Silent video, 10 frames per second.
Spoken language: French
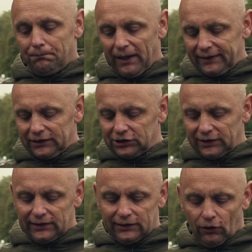
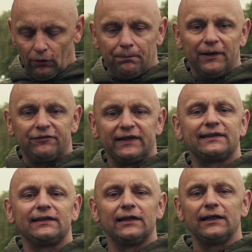bagagerie en
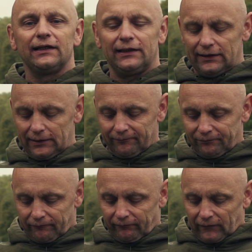PVC
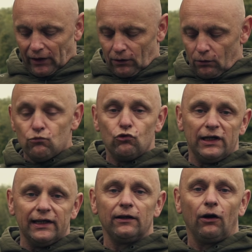
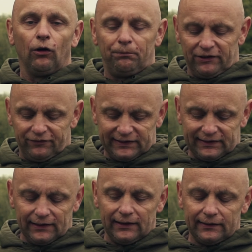moulé en
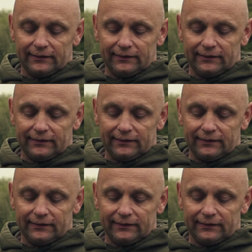PVC